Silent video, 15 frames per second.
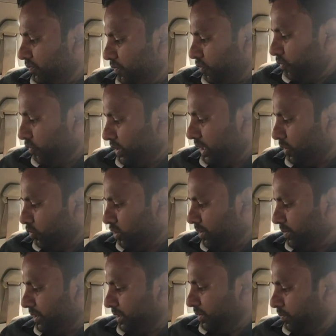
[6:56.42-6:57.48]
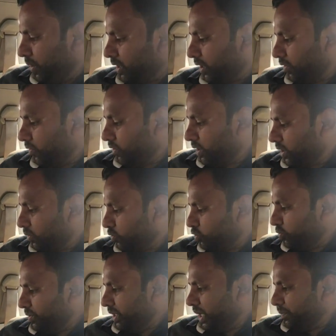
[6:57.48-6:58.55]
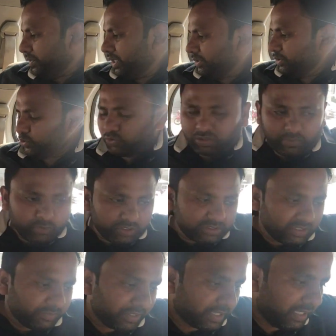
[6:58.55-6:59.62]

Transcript: फ़ोन या कोई भी बटर वोटल कुछ भी आप यहाँ से छोटा मोटा सामान